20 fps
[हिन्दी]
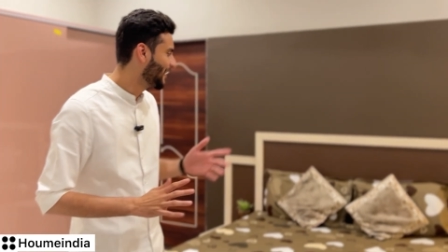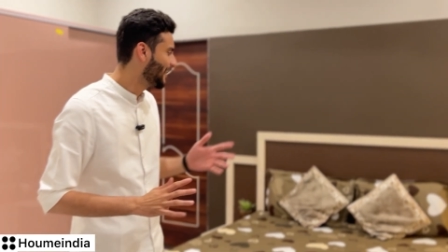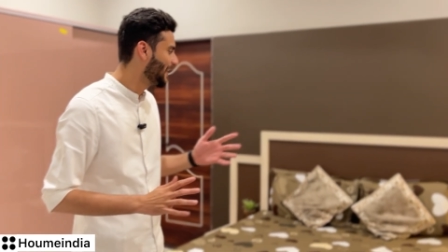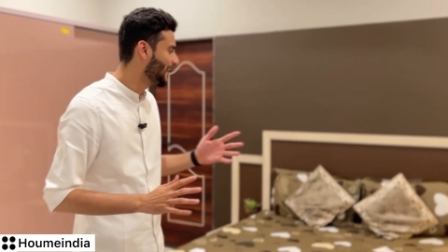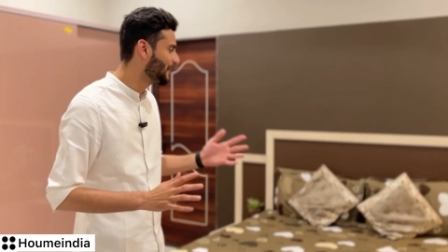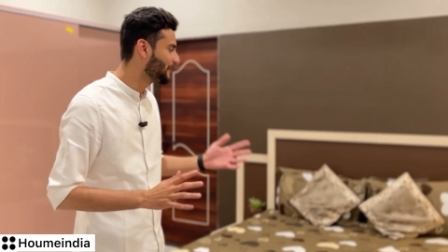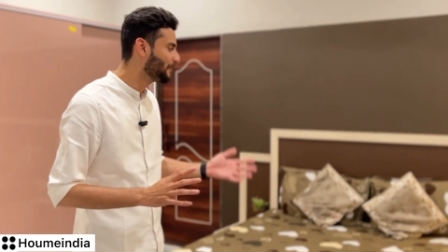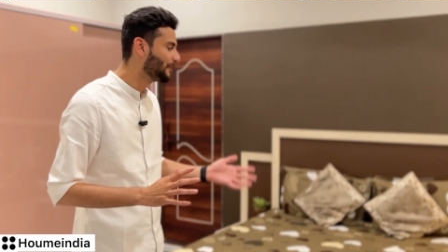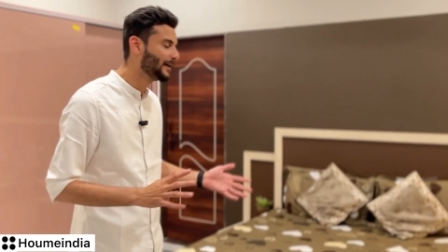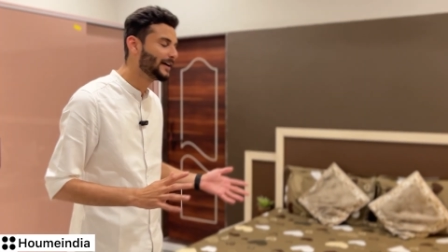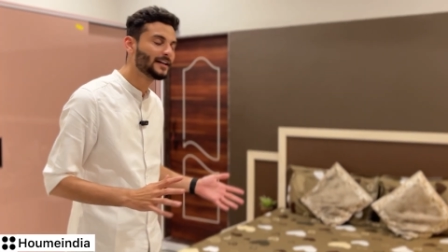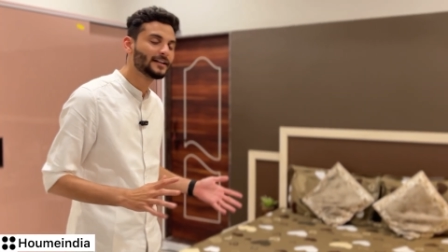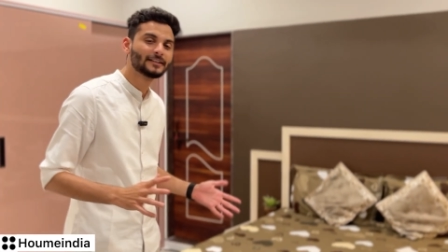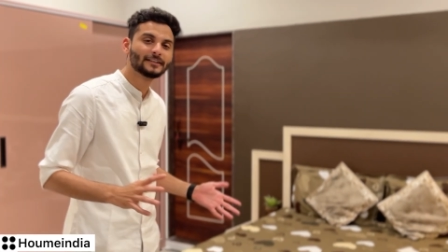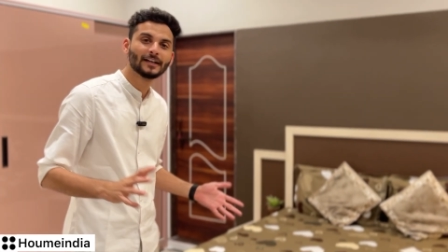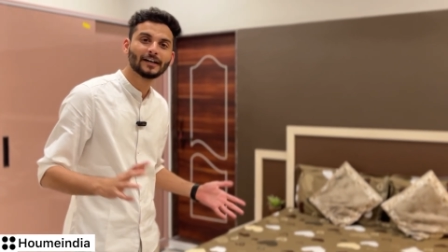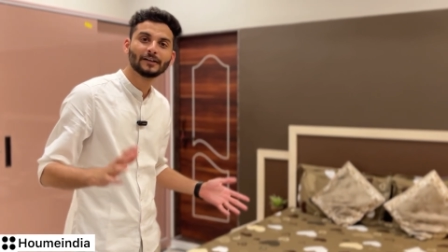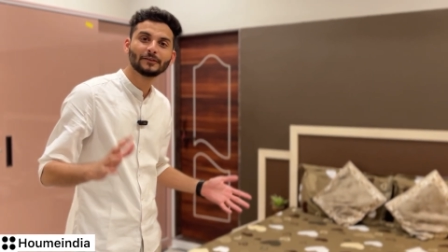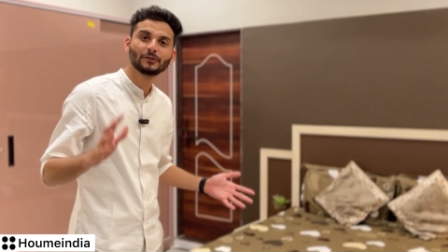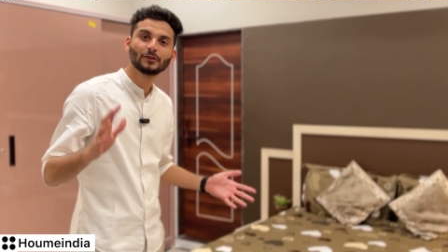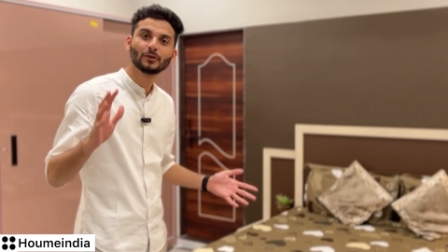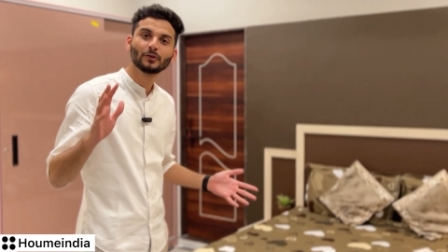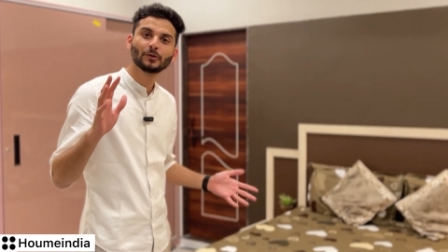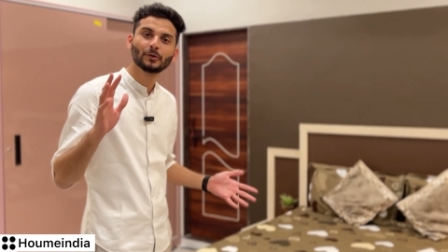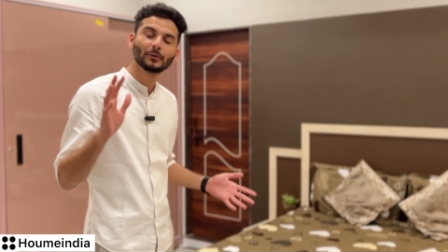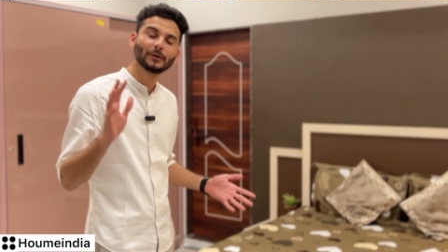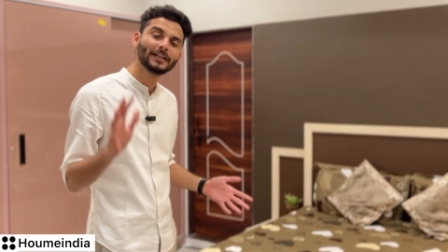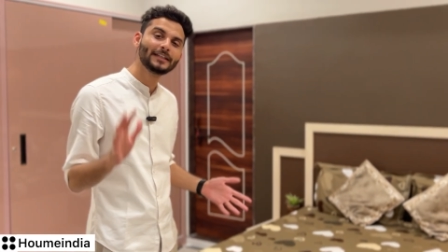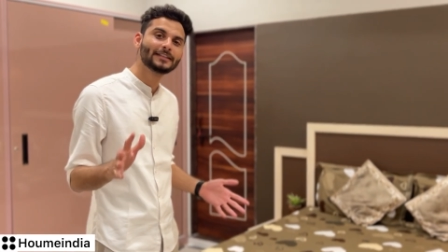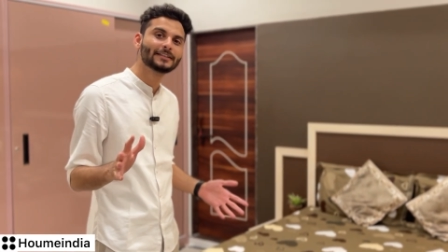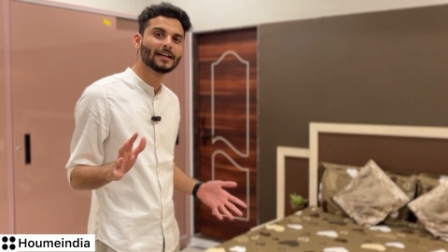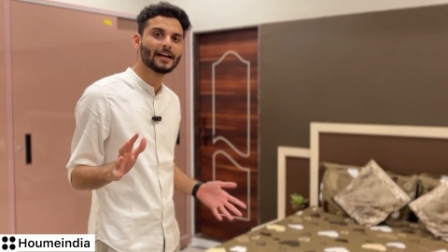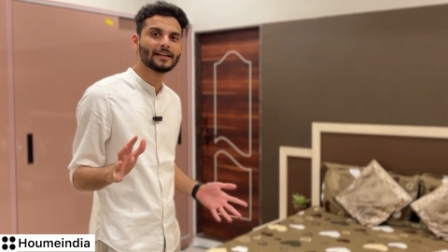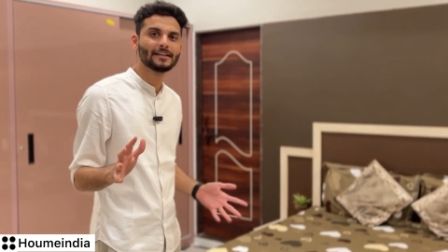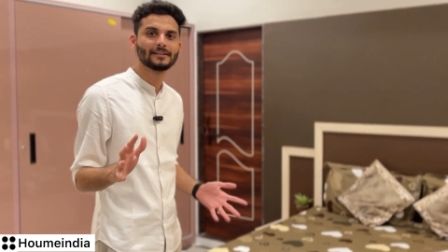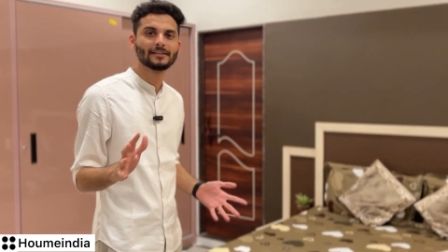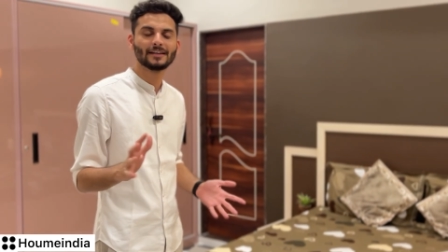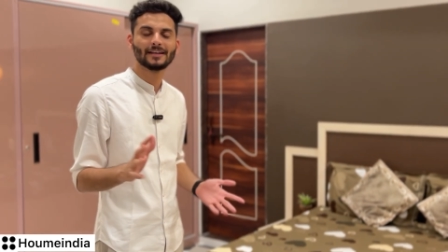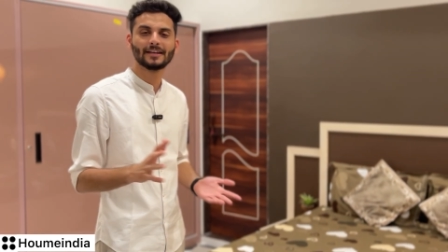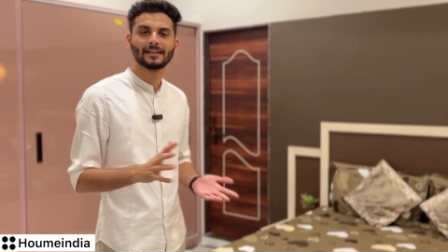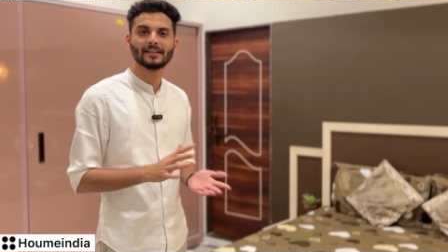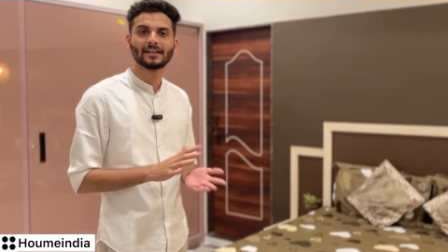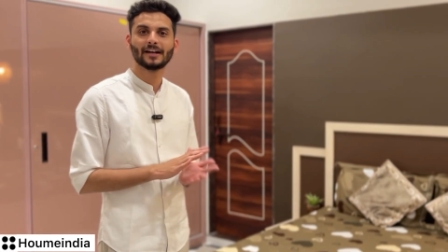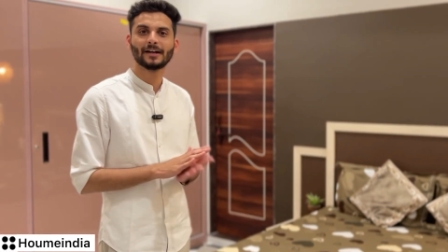एक बेड था जो क्वीन साइज चाहिए था